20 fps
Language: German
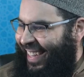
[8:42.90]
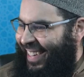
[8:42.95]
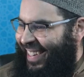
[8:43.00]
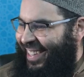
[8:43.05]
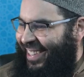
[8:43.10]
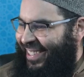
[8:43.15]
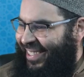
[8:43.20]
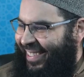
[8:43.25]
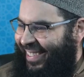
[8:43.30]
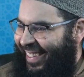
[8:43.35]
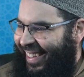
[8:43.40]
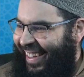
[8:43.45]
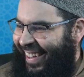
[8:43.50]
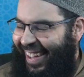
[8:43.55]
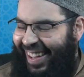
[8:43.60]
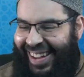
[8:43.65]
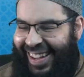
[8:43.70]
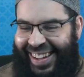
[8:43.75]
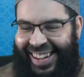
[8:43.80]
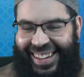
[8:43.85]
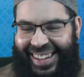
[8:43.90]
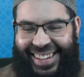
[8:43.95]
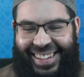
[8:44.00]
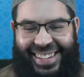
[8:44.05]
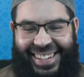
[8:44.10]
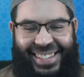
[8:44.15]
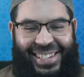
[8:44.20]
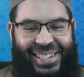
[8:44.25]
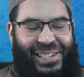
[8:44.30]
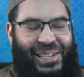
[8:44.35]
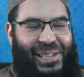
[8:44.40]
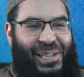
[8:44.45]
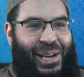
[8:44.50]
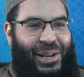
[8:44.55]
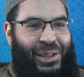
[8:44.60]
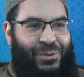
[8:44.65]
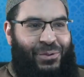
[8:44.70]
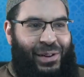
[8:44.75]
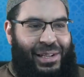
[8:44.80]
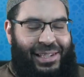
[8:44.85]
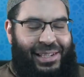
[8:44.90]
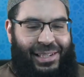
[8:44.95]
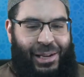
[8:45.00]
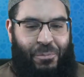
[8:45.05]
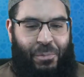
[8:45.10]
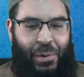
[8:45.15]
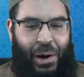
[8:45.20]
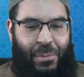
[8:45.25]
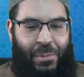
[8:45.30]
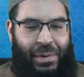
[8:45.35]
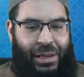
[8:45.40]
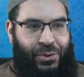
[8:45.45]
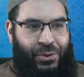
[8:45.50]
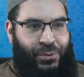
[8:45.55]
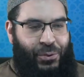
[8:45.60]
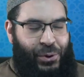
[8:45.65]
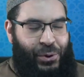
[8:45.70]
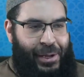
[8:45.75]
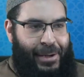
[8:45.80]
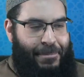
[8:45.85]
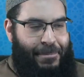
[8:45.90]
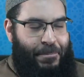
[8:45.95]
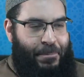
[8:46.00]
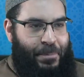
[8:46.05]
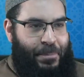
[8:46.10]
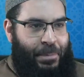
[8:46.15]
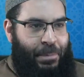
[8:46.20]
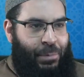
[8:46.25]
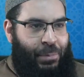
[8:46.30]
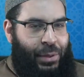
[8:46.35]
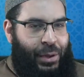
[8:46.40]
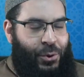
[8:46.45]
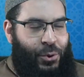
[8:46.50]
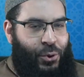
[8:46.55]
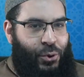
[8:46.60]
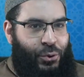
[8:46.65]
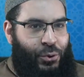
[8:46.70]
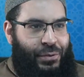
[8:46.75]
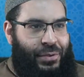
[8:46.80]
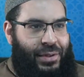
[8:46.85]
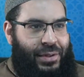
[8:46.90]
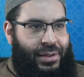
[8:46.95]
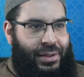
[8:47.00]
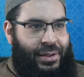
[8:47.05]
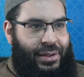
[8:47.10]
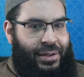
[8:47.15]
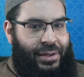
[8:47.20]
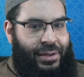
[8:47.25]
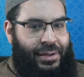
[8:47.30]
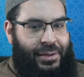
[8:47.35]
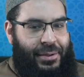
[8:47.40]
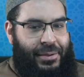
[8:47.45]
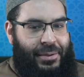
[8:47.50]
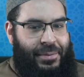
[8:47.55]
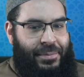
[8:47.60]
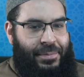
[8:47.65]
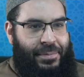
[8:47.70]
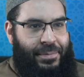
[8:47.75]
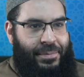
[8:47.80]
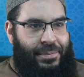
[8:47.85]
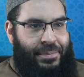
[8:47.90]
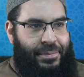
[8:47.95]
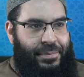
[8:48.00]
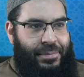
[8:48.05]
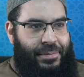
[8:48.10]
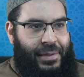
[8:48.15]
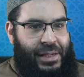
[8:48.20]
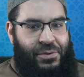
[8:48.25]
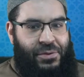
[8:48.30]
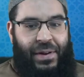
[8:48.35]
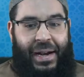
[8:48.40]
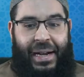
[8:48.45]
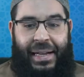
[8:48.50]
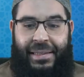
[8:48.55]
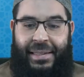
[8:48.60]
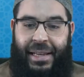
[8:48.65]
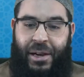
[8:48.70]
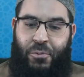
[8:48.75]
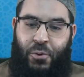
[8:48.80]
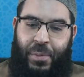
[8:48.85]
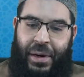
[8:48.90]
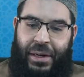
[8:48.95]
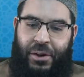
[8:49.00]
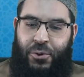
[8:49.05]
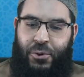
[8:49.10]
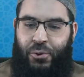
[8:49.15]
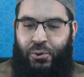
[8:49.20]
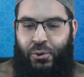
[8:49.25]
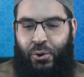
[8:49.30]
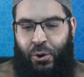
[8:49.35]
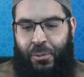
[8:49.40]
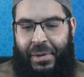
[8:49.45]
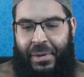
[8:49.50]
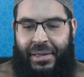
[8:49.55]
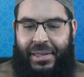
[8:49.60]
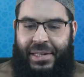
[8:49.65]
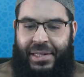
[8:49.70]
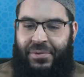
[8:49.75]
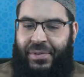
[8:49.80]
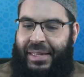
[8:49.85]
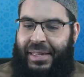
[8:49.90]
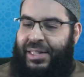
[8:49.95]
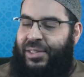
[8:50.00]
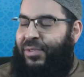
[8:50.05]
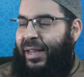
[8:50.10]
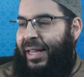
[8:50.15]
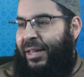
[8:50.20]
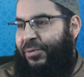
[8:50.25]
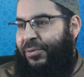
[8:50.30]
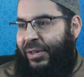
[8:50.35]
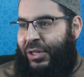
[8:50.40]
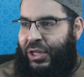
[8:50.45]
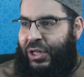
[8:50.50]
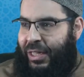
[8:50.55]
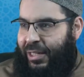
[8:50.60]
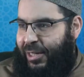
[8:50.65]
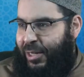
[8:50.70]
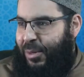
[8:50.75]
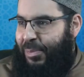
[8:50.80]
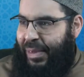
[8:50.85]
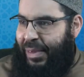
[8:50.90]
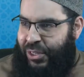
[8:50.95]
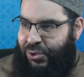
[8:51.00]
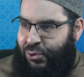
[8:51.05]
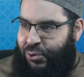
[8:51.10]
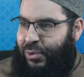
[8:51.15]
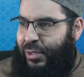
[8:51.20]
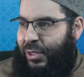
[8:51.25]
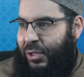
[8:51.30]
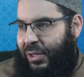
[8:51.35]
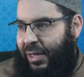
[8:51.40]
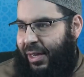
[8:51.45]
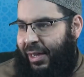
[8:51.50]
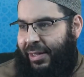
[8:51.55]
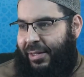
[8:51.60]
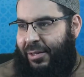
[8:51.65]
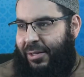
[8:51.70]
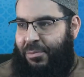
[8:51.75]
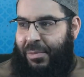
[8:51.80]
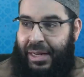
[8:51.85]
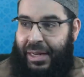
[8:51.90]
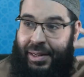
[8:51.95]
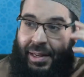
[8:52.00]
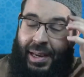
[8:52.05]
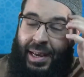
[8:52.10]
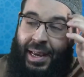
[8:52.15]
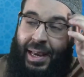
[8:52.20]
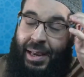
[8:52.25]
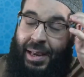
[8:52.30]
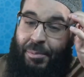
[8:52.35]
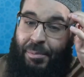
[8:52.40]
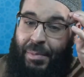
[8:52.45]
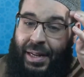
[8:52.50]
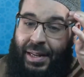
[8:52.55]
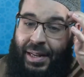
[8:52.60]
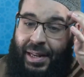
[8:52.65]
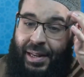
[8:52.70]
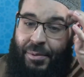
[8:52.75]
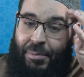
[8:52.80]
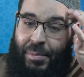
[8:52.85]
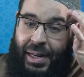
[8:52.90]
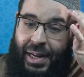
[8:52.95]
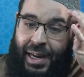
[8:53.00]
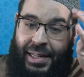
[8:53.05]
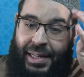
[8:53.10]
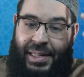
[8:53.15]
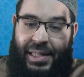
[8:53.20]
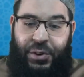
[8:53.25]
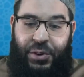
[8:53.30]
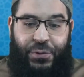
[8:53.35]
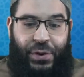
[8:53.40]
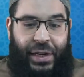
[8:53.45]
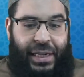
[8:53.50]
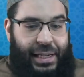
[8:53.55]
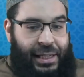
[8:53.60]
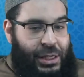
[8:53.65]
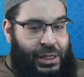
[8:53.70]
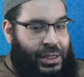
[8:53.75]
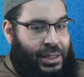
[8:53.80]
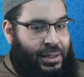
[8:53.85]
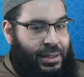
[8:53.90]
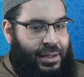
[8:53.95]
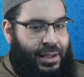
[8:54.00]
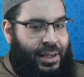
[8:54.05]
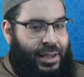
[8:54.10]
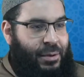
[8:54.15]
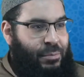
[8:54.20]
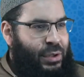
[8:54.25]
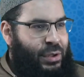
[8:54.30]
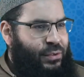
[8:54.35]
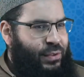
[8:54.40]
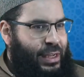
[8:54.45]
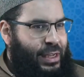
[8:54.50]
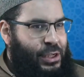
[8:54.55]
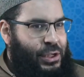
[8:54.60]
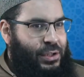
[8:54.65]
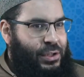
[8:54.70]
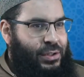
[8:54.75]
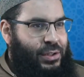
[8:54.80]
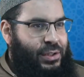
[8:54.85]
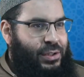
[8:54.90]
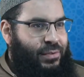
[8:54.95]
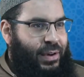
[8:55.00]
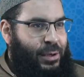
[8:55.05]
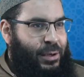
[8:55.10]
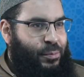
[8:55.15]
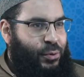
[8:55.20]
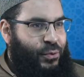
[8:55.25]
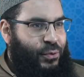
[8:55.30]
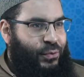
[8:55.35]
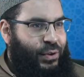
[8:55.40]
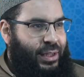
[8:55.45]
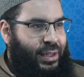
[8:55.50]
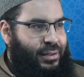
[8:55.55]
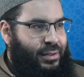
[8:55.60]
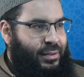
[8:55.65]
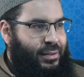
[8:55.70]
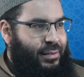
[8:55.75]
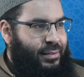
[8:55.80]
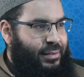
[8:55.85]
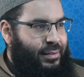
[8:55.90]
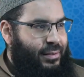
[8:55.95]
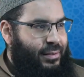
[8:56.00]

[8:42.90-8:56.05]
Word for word: genau. Ja, die sind etwas temperamentvoller. Und äh, das war halt Abu Bakr und Umar, das waren zwei verschiedene Persönlichkeiten. Man, man, man hat sie verglichen mit welchen zwei Propheten?